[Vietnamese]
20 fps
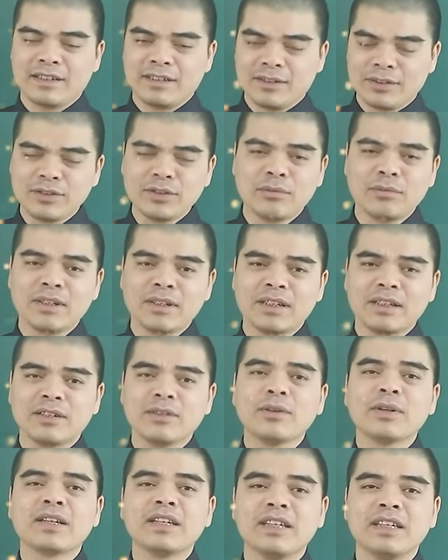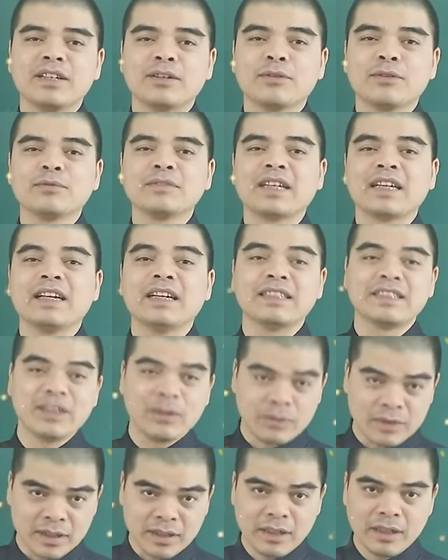nói chung ấy, đôi khi cũng tránh cả
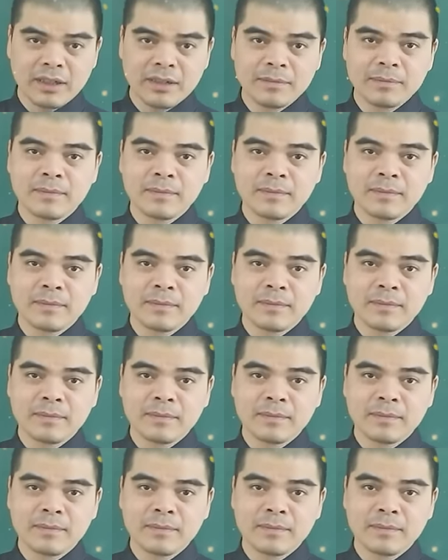rượu nữa